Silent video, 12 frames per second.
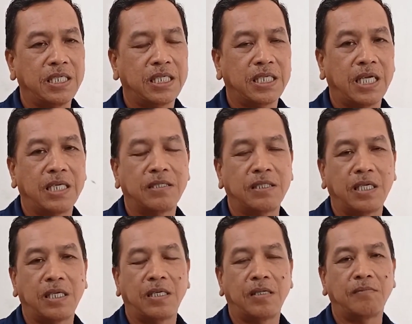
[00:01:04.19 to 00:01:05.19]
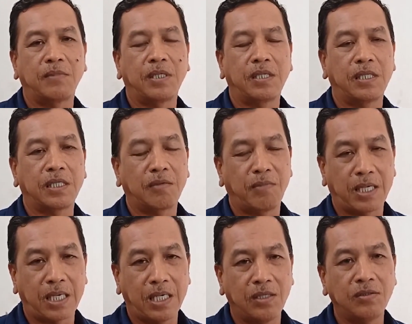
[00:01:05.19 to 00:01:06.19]
keadaan dalam uh,
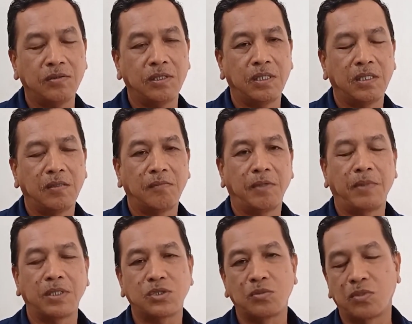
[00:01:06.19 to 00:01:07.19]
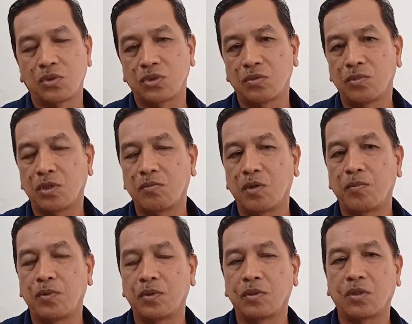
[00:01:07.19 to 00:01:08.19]
kemarau, memang sumur-sumur
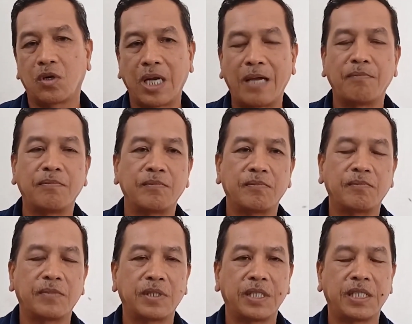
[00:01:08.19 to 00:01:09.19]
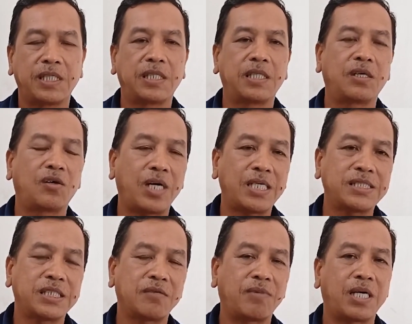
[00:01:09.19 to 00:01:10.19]
maupun kolam di lokasi
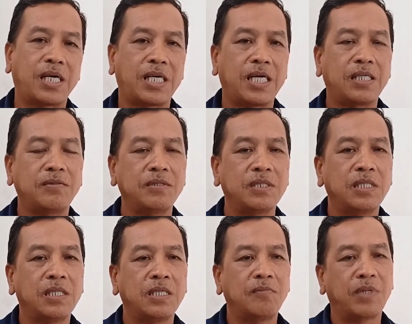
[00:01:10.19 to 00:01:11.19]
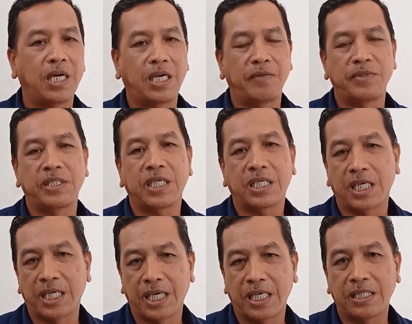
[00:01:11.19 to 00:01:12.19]
kebakaran mengalami
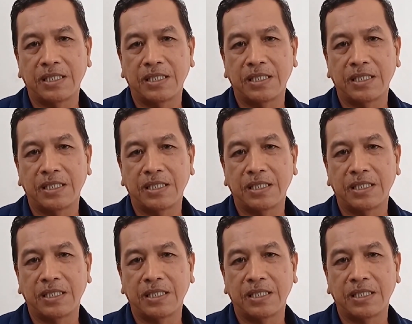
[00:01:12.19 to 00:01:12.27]
kekeringan.